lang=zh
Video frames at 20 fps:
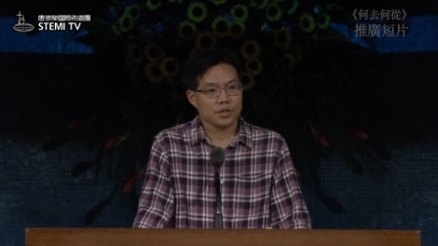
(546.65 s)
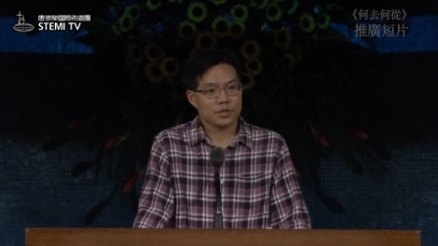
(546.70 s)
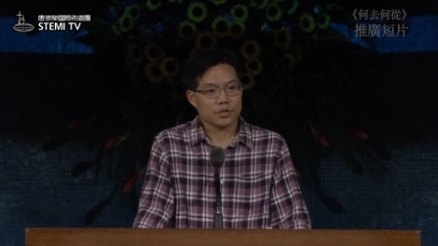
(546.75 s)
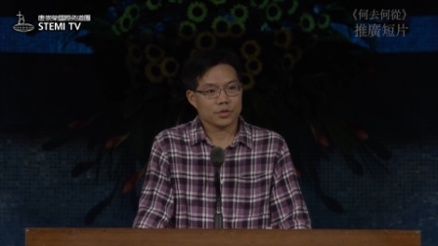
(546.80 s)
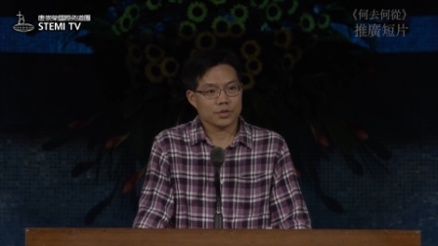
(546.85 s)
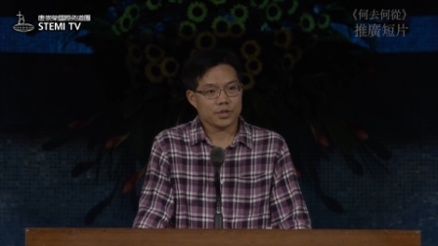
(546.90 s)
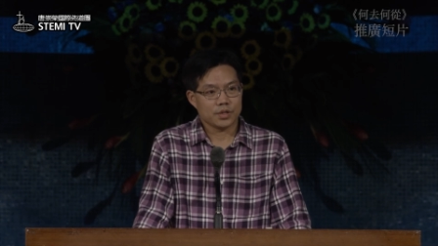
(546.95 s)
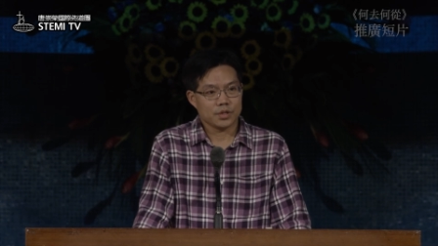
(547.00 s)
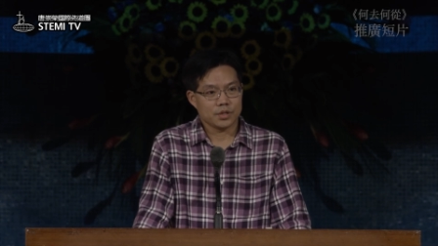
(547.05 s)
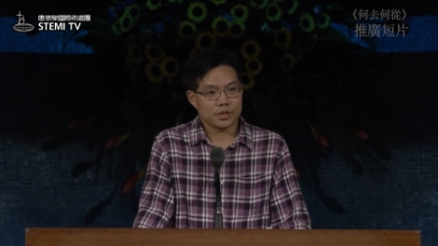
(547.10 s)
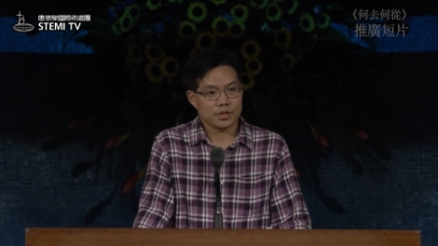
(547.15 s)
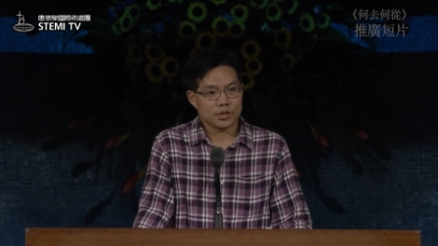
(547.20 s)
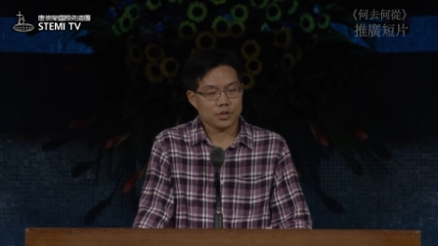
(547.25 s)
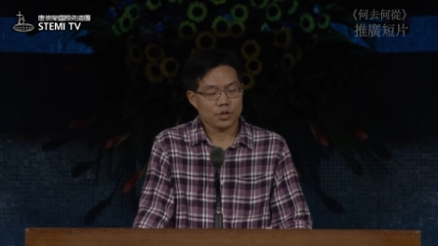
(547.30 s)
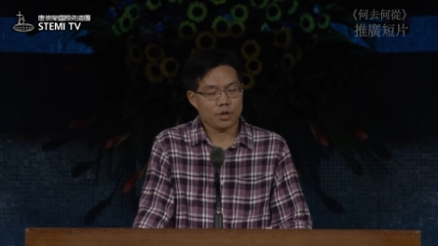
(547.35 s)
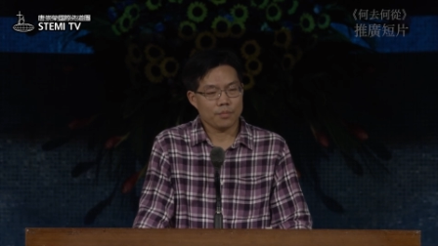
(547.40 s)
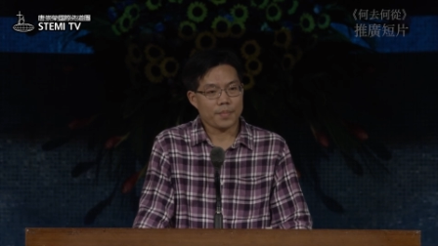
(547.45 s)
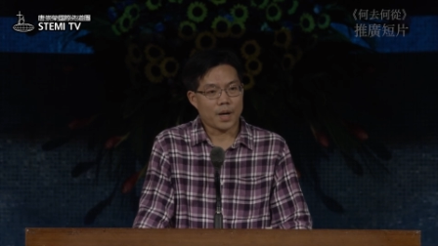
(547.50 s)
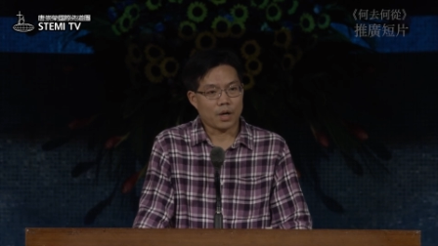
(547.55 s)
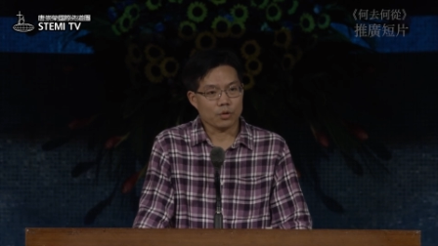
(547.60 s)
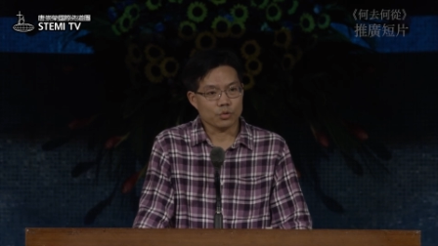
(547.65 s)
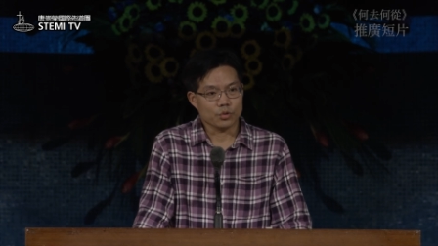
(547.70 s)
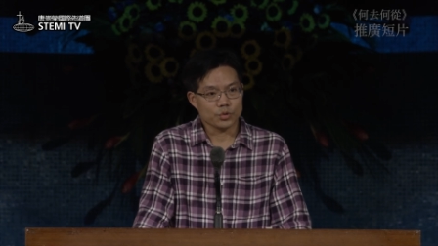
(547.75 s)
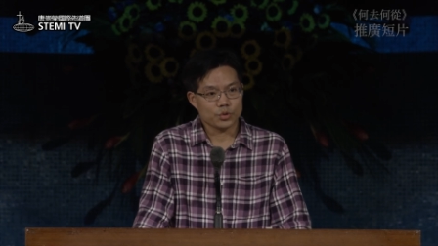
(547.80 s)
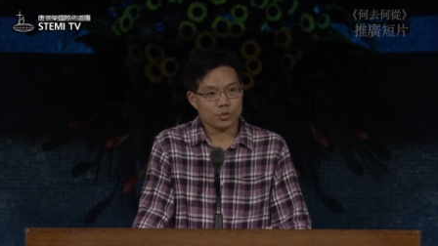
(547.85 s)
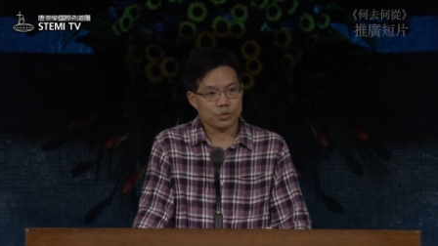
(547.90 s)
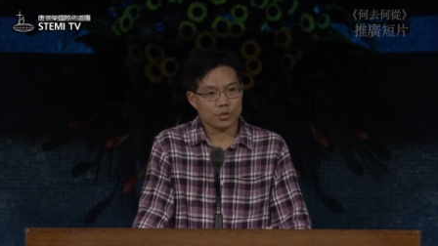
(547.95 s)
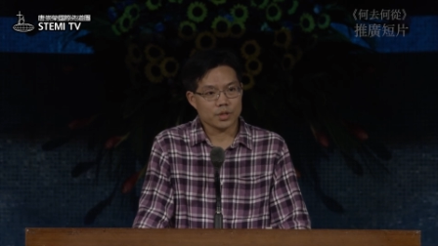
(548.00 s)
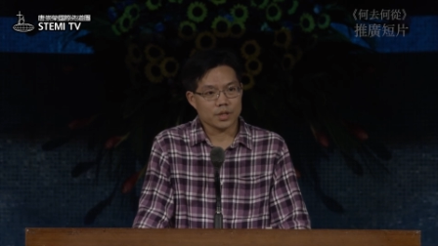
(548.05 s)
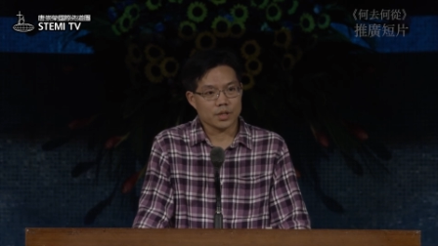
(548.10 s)
就是用保罗
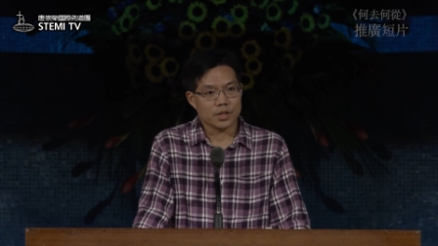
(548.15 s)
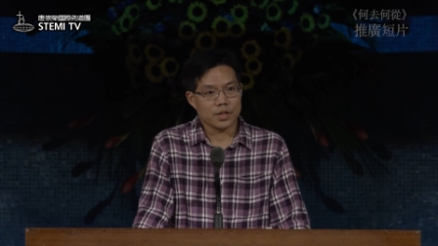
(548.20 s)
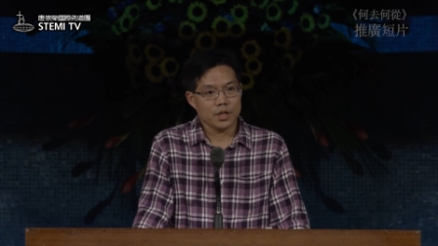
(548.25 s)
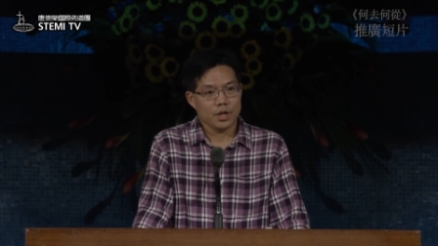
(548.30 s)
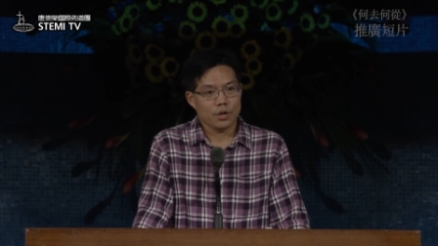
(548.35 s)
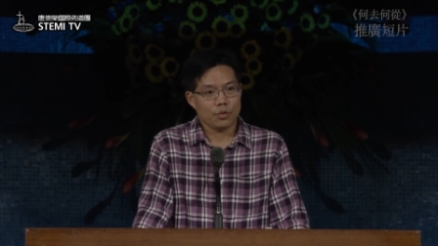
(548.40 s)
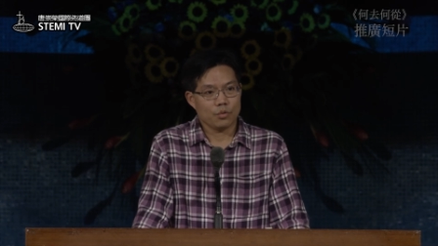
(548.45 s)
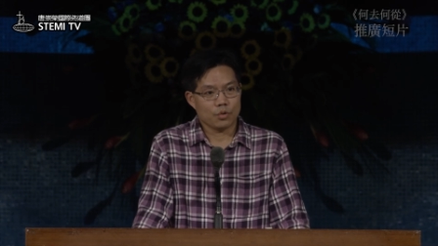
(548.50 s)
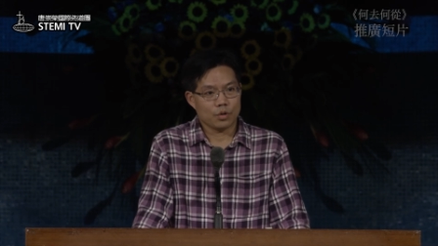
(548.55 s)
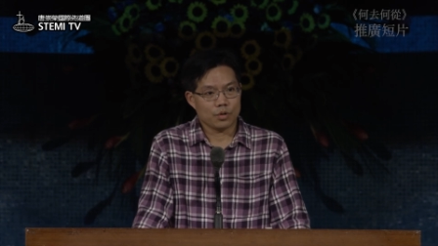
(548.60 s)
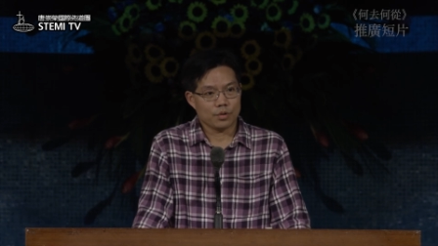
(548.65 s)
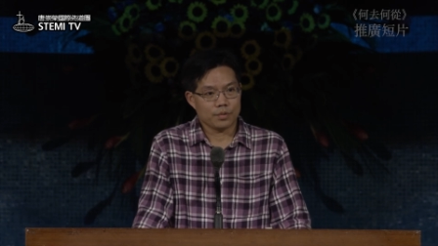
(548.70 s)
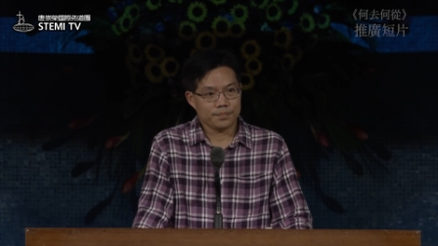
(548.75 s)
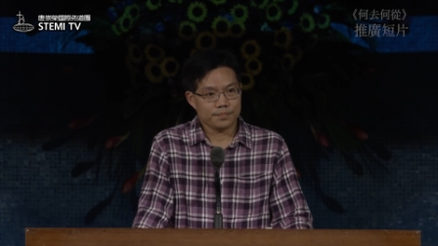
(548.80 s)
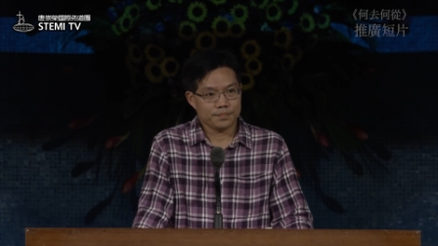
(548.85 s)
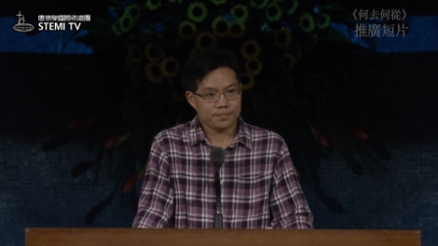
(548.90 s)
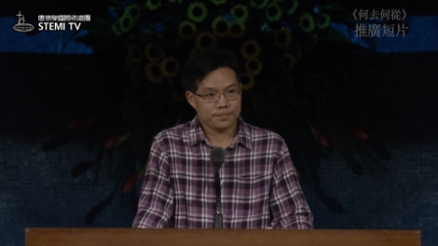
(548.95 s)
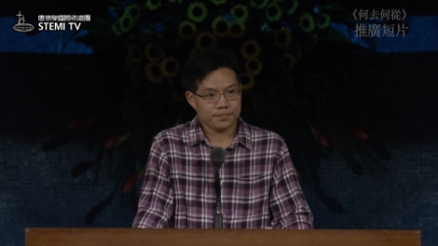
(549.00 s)
说的，我，